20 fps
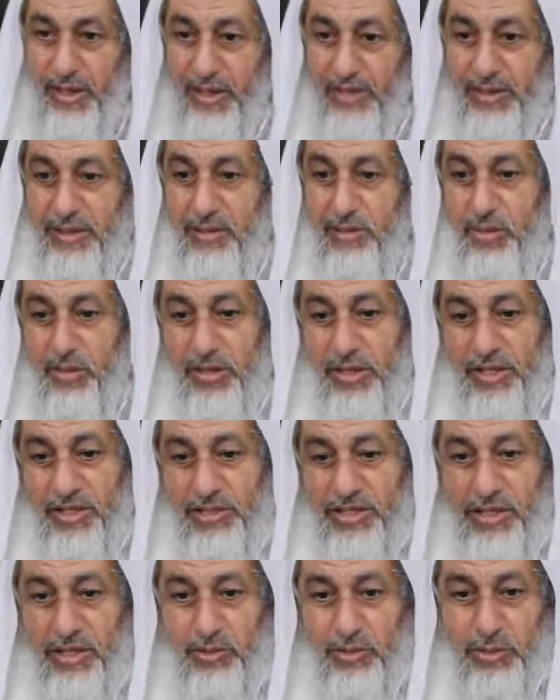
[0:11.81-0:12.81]

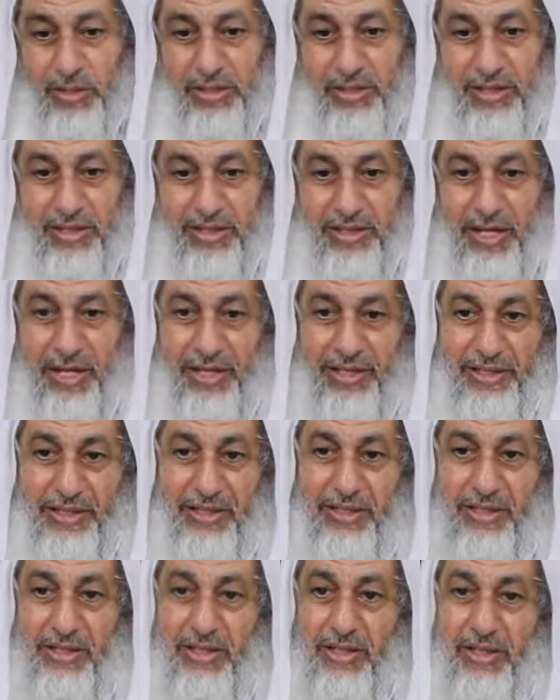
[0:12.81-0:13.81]
الديمقراطية هذه
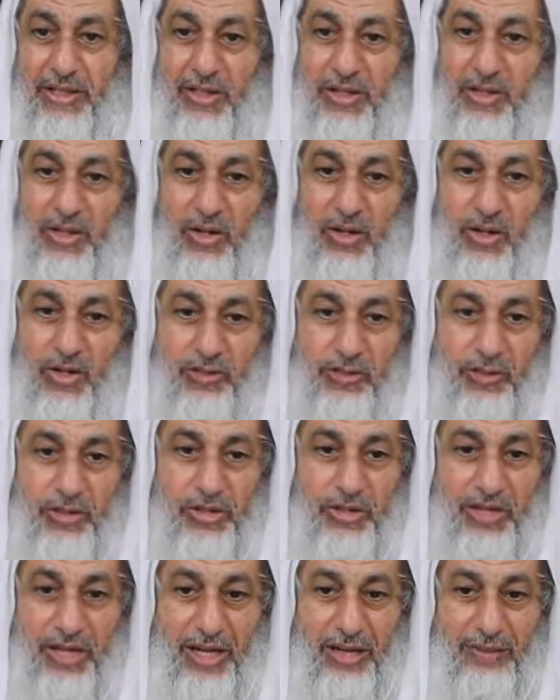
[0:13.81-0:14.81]
تعني حكم
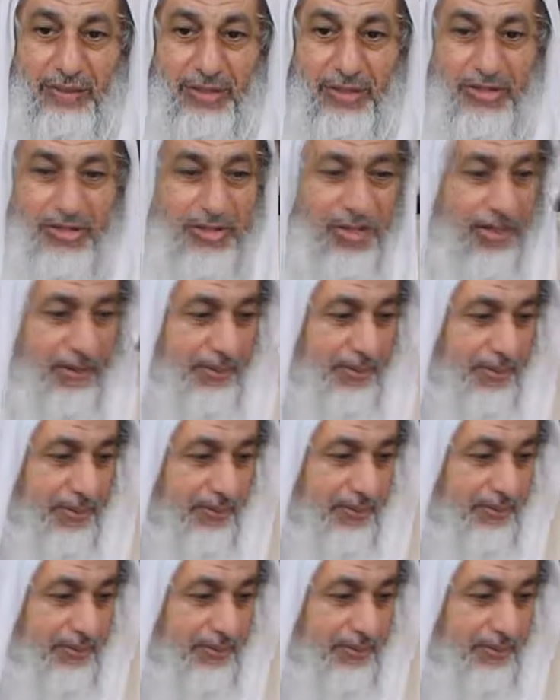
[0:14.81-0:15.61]
الشعب للشعب